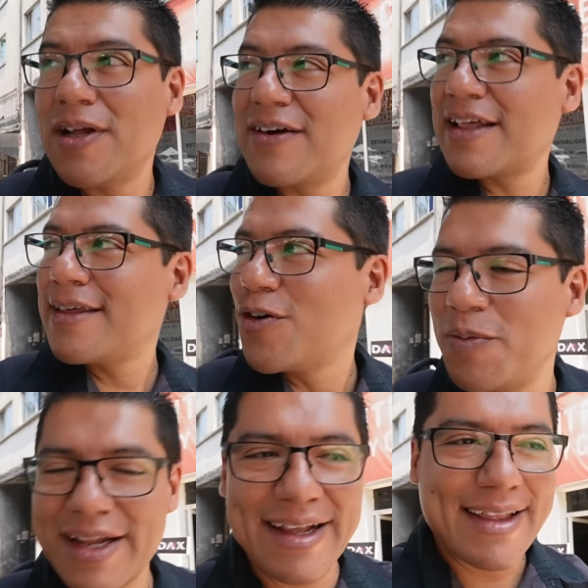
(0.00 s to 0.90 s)
la verdad, de
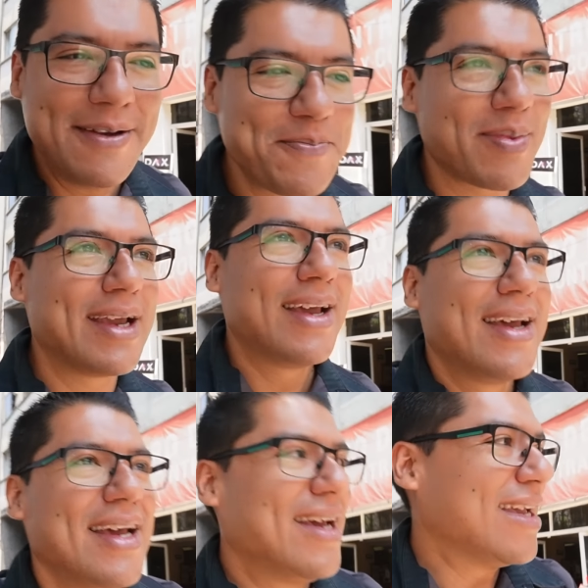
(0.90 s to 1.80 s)
comer nada.
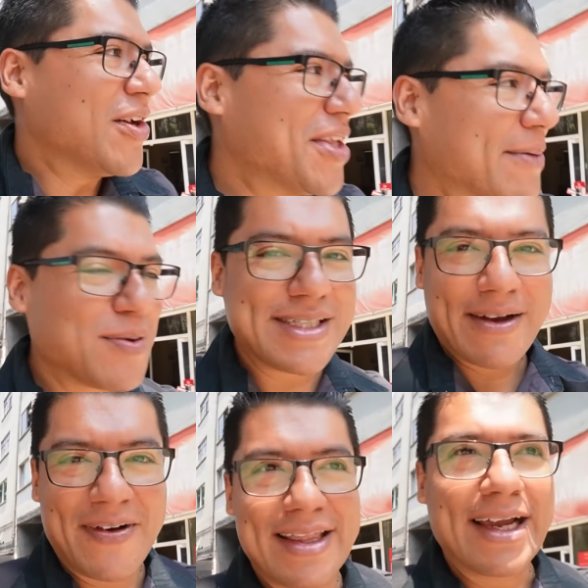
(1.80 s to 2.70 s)
Y ahorita pues ya
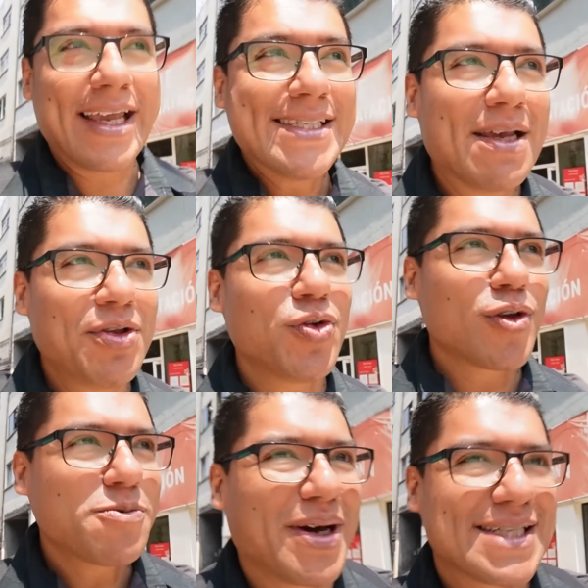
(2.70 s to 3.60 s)
faltan 15
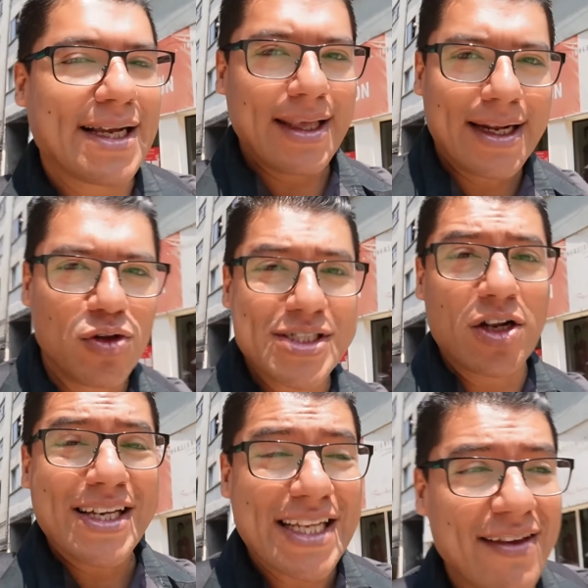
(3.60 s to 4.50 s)
minutos para salir. Nuestra
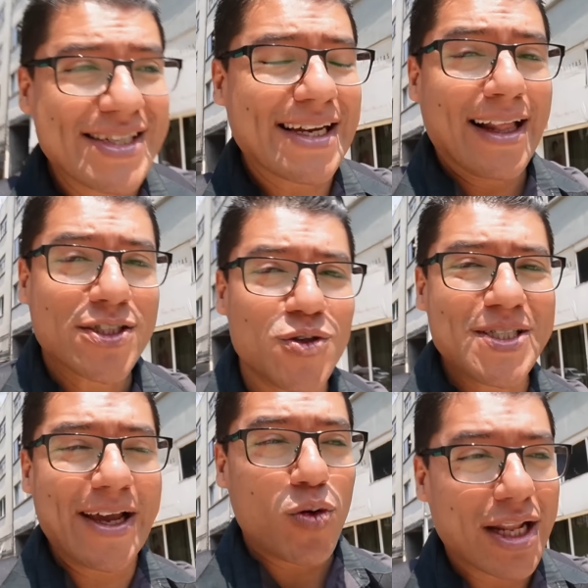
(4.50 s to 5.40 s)
hora de salida es a las
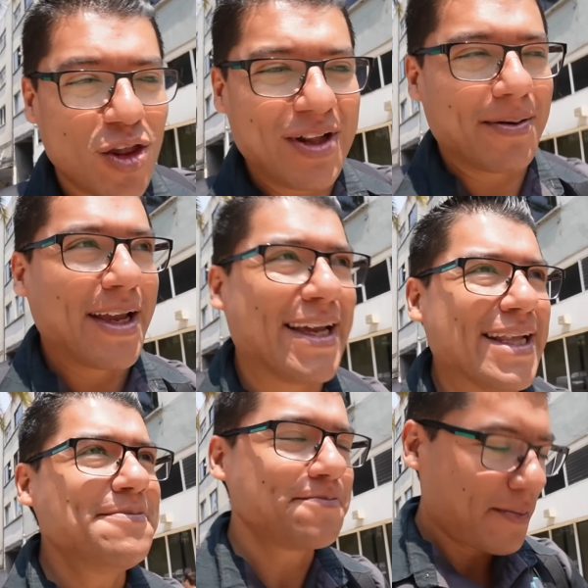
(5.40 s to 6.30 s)
11 y cuarto de la
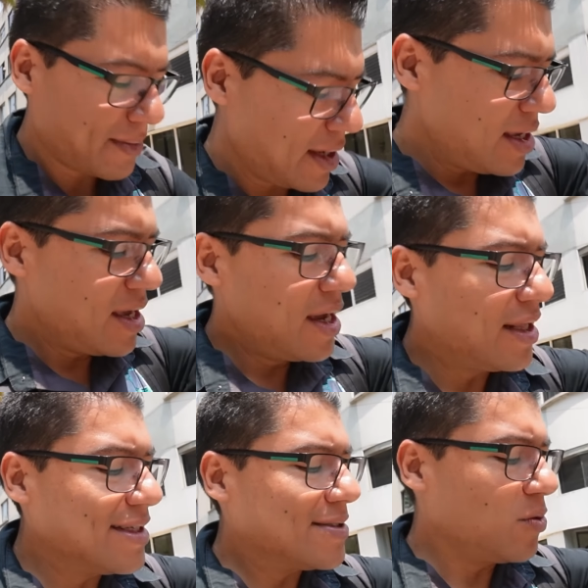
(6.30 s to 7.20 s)
mañana.
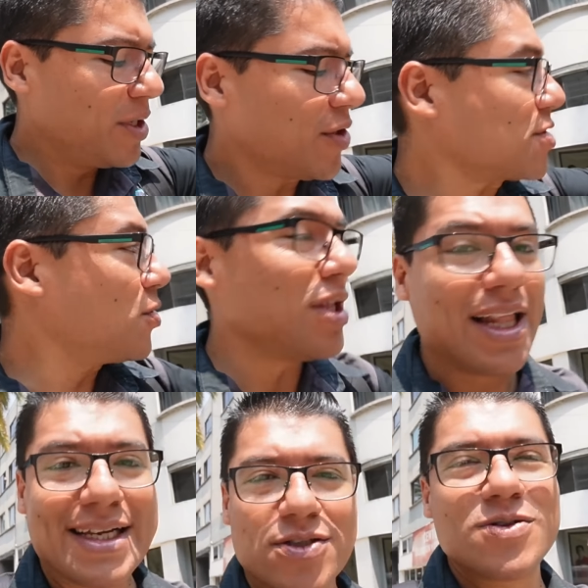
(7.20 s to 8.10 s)
En este momento son
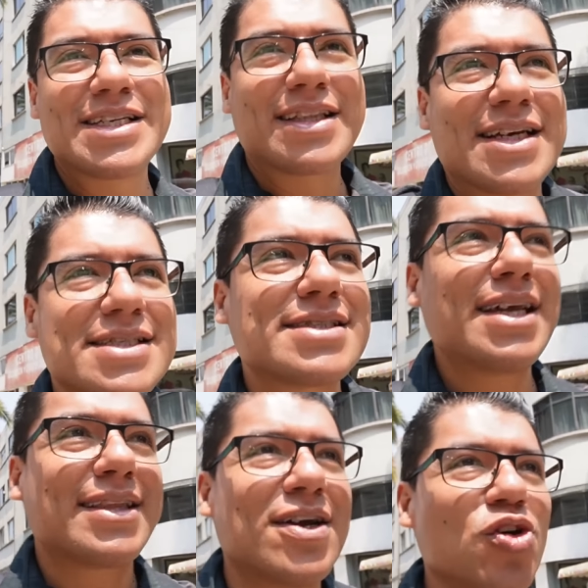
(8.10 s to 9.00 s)
las 11.03, así
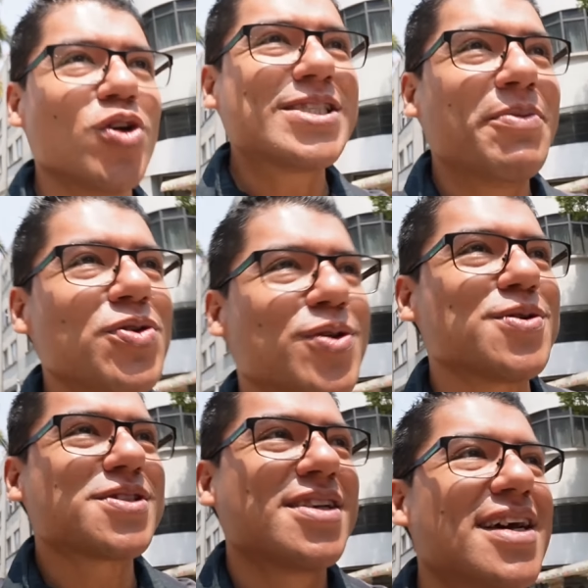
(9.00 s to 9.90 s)
que tengo 12
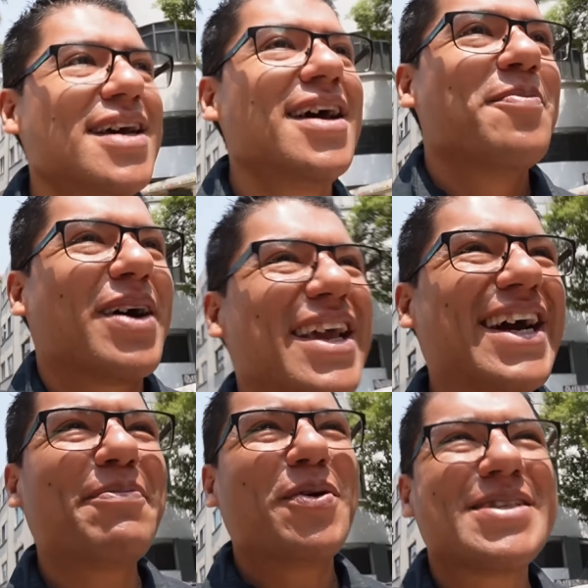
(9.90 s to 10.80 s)
minutos para
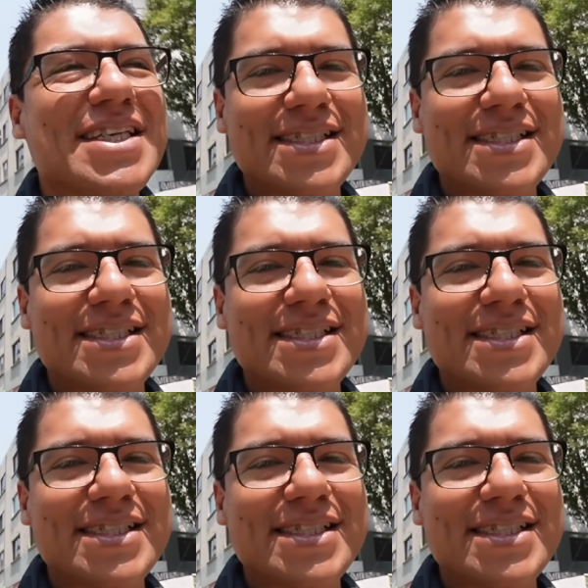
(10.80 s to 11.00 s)
llegar, pero está